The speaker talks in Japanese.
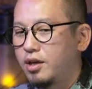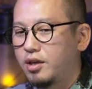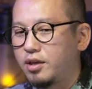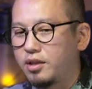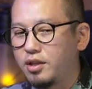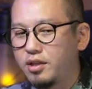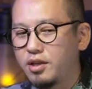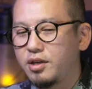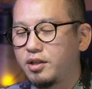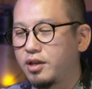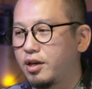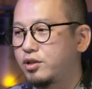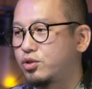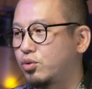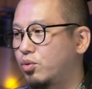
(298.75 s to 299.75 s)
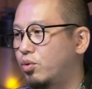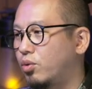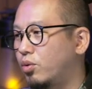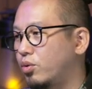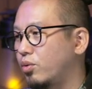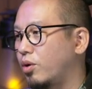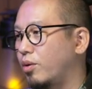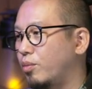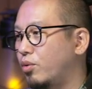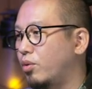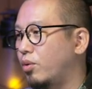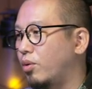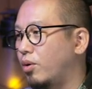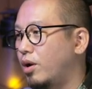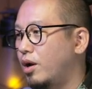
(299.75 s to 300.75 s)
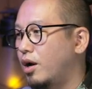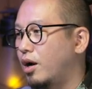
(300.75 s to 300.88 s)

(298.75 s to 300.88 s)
出ていない情報とかも